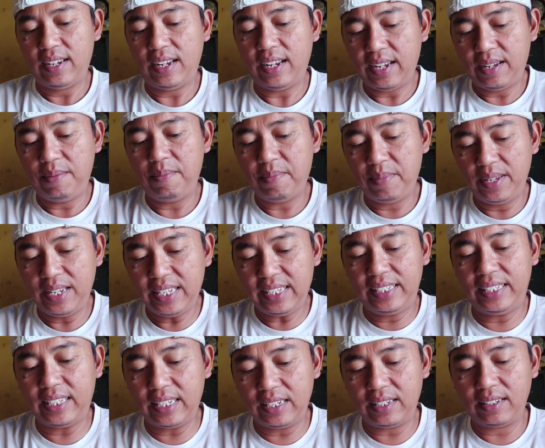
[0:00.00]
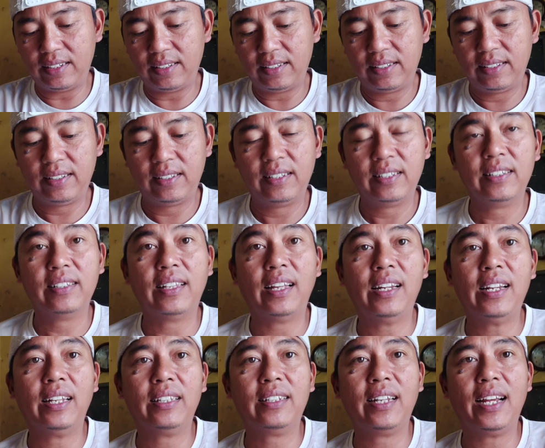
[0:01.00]
Amazing. Kita
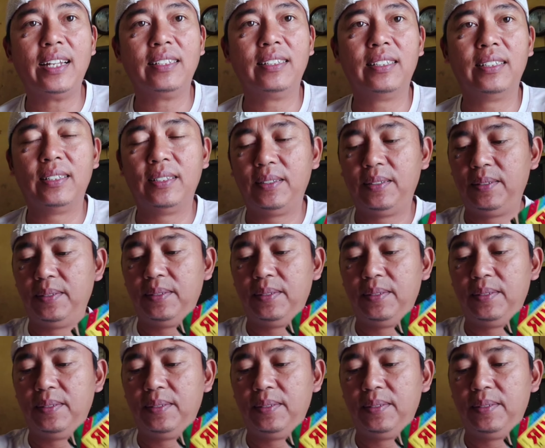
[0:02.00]
lihat, guys.